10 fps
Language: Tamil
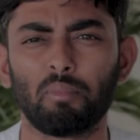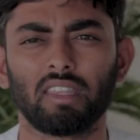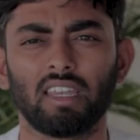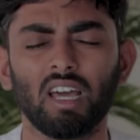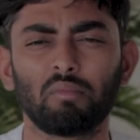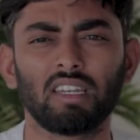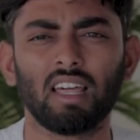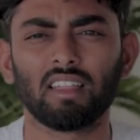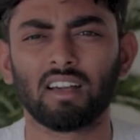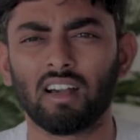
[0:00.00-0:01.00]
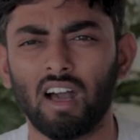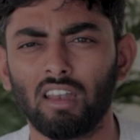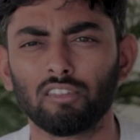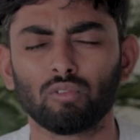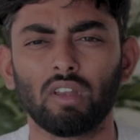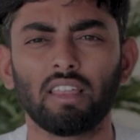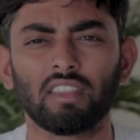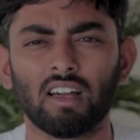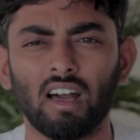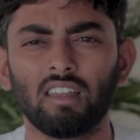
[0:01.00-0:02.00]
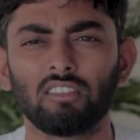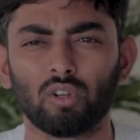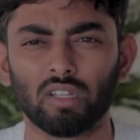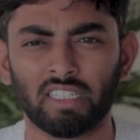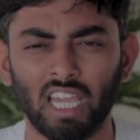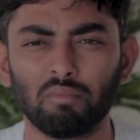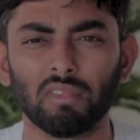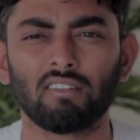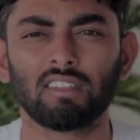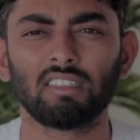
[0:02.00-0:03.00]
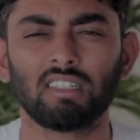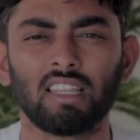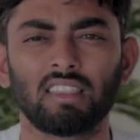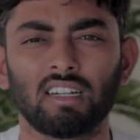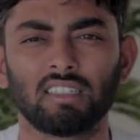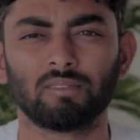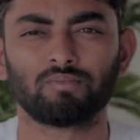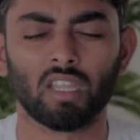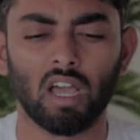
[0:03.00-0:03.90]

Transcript: அப்போ இது என்ன அப்படின்னா அந்த கால சூழல் அந்த காலத்தோட டைம் தான் வந்து லென்த் ஆகுது